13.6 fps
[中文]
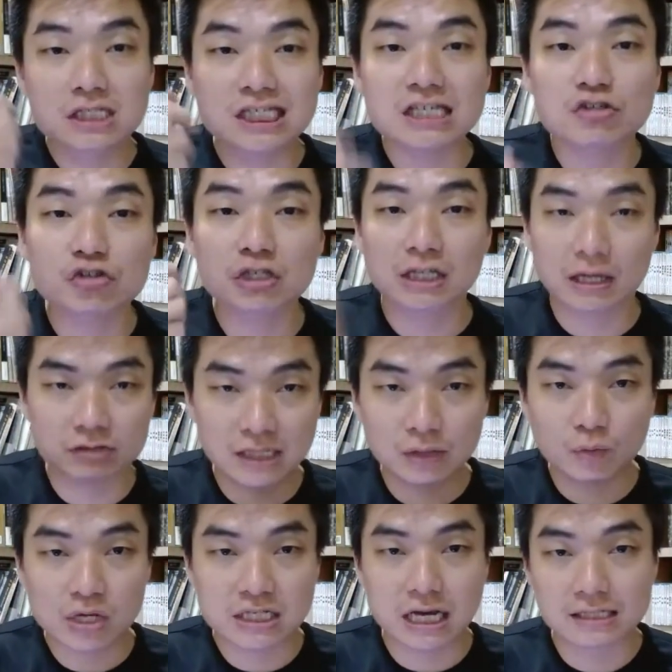继续挑战
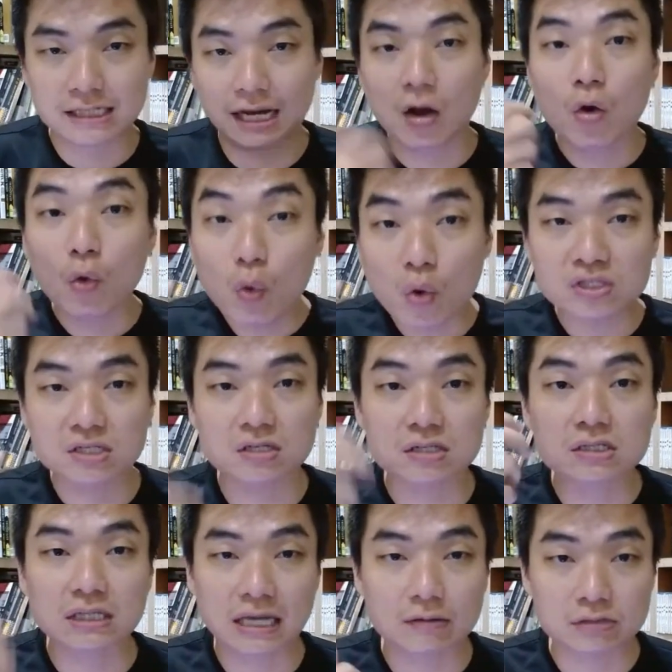魏家祥，或者
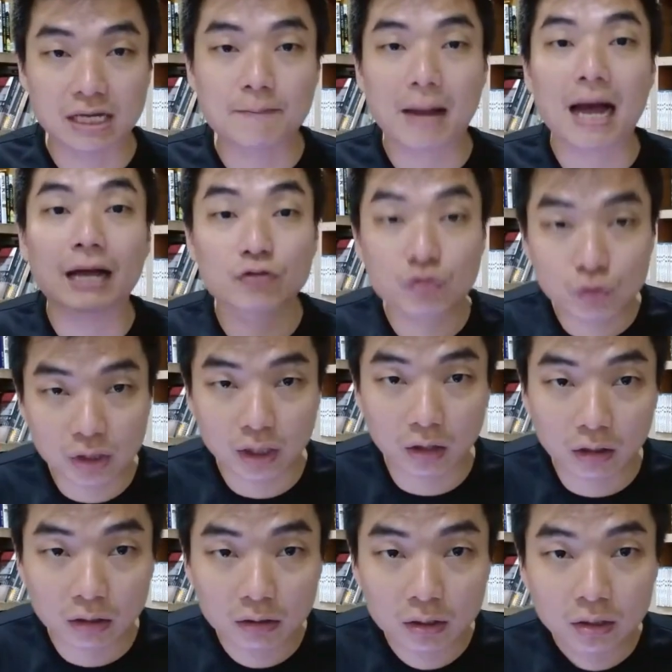是挑战马汉顺的
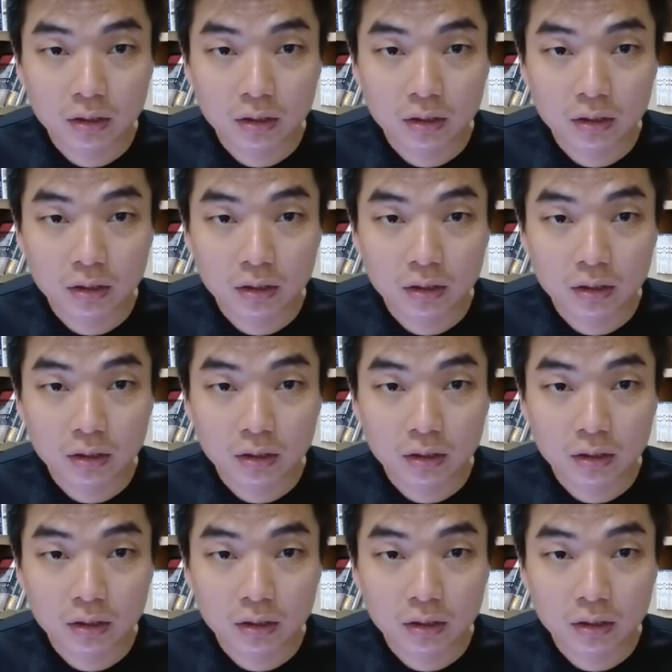哈。